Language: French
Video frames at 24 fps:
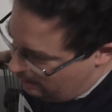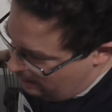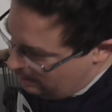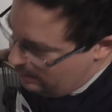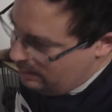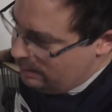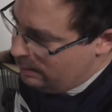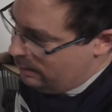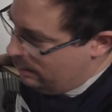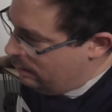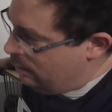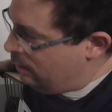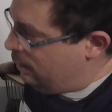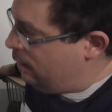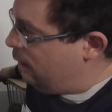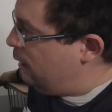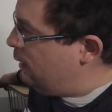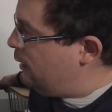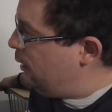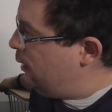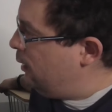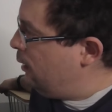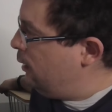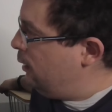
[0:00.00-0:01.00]
mai.
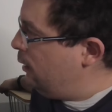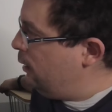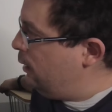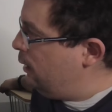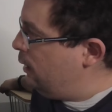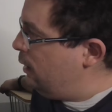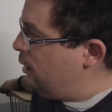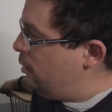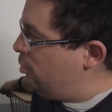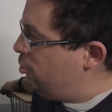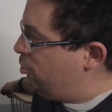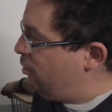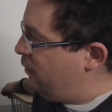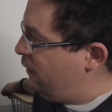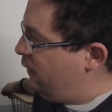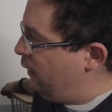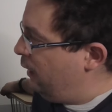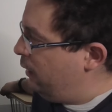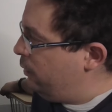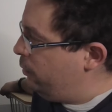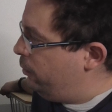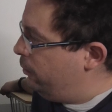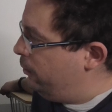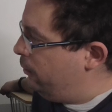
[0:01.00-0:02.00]
Et
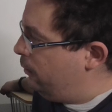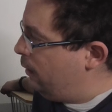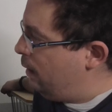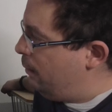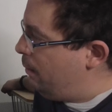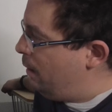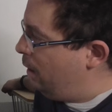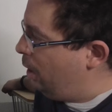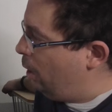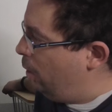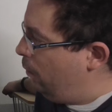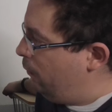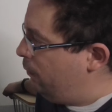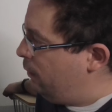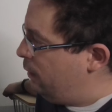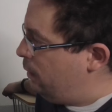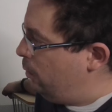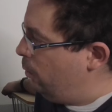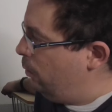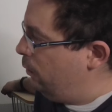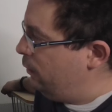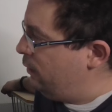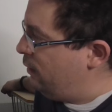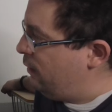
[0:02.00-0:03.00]
j'essaierai de la mettre en
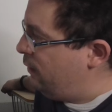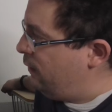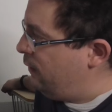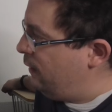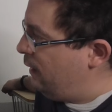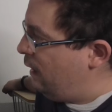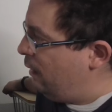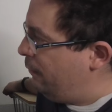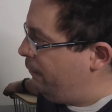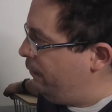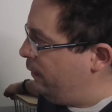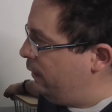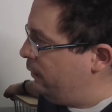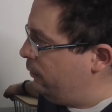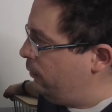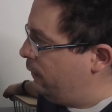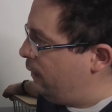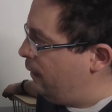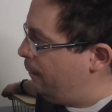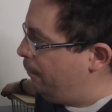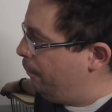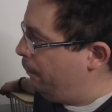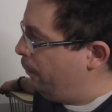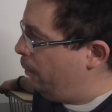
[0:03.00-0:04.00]
vidéo d'ici la fin de
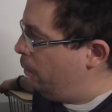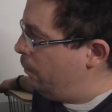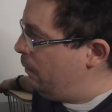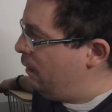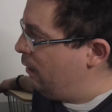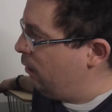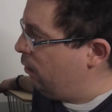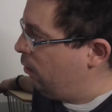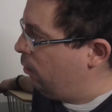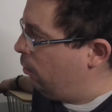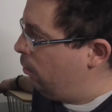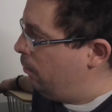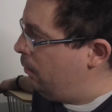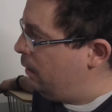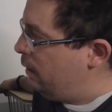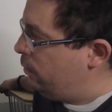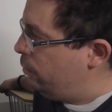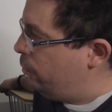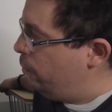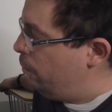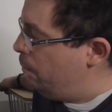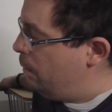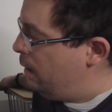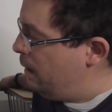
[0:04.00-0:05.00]
cette première
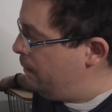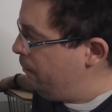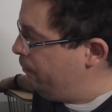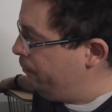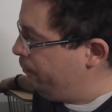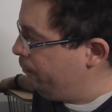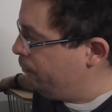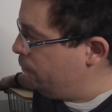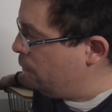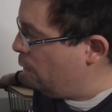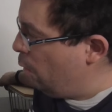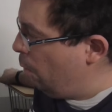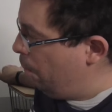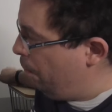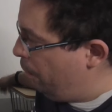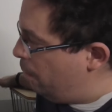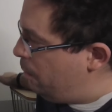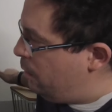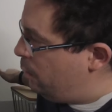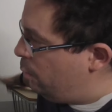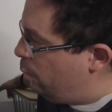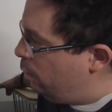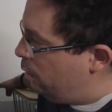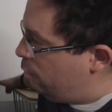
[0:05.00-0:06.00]
semaine de mai.
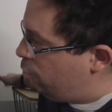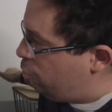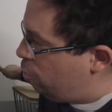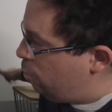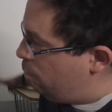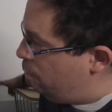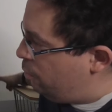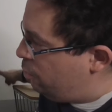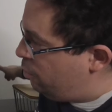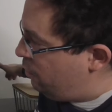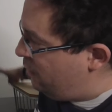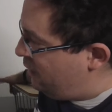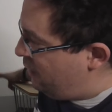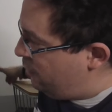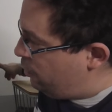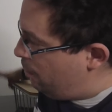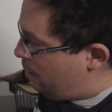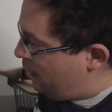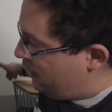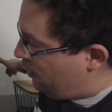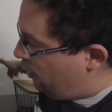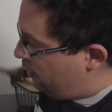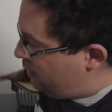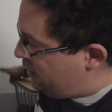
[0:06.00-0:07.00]
je, vais essayer de
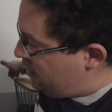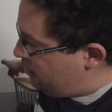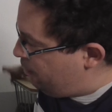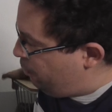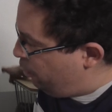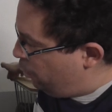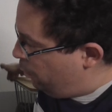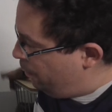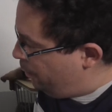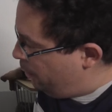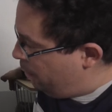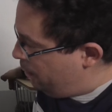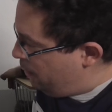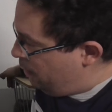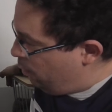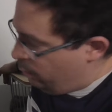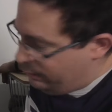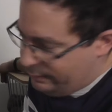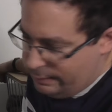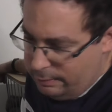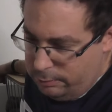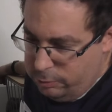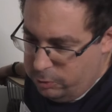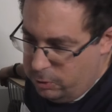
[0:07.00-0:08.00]
le mettre en ligne pour le premier
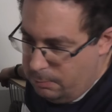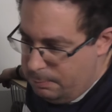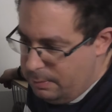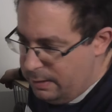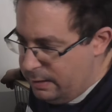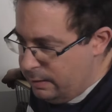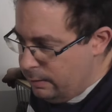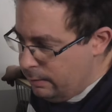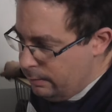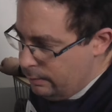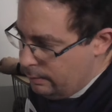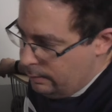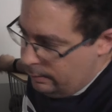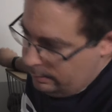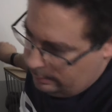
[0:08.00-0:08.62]
week-end de mai.